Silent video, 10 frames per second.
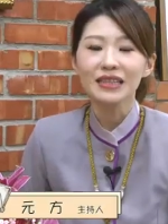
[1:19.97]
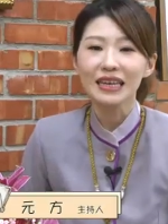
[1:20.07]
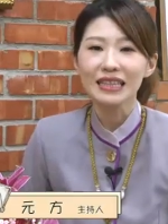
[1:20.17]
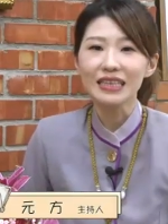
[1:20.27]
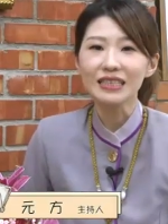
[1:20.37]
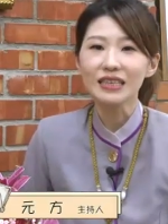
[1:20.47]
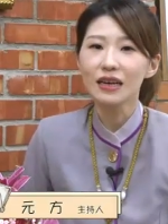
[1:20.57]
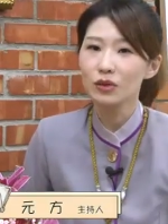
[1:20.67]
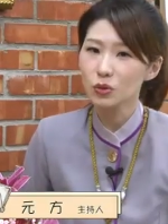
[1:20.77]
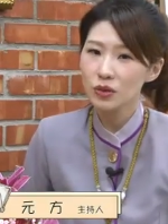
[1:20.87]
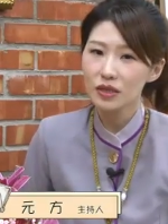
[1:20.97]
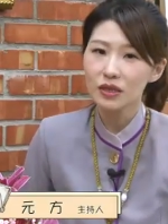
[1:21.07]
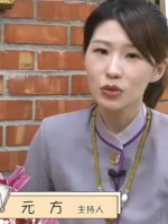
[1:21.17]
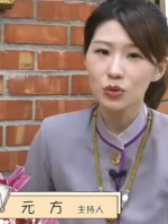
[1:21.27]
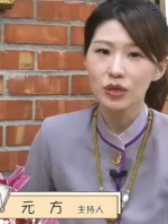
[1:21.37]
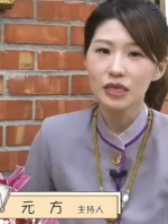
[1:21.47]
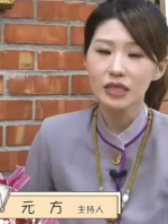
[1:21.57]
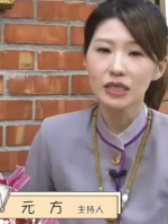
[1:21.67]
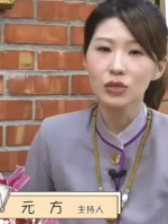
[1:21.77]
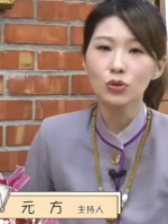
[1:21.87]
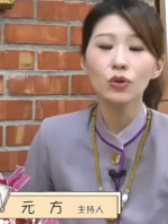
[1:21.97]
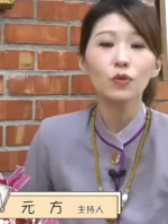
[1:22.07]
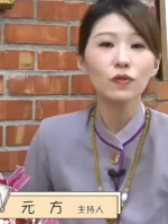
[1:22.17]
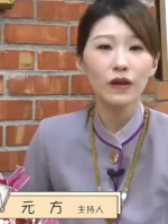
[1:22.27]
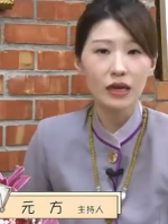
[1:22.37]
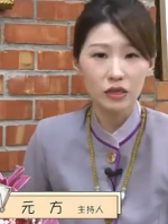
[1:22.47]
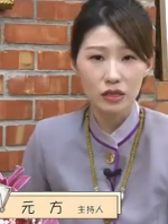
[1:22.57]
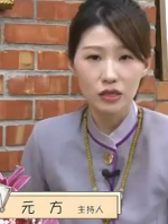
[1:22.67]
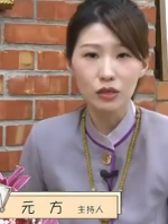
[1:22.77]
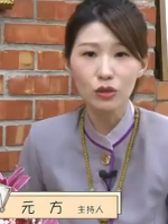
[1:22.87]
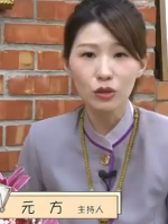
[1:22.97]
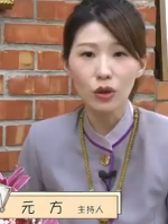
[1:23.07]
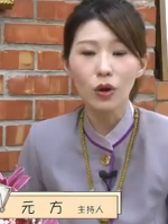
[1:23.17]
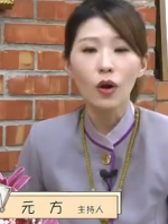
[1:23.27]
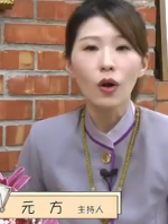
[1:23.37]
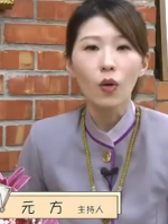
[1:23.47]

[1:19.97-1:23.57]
那但是很多人的学习却无法持久，